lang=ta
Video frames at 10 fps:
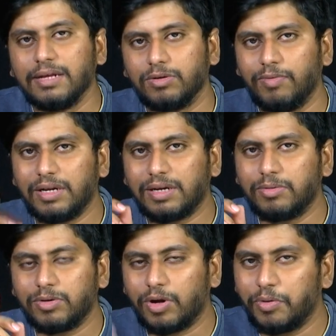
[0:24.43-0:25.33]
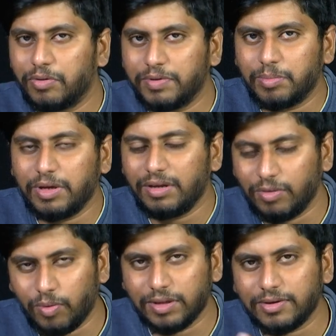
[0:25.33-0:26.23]
ஸோ வெல்கம் டு நாயினோ வித் மீ
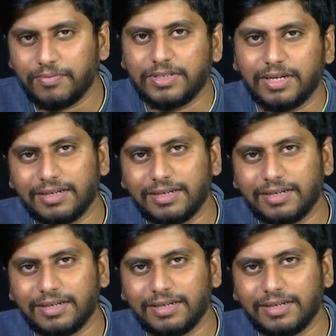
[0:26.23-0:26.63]
வாய்ஸ் ஆஃப் விஜய்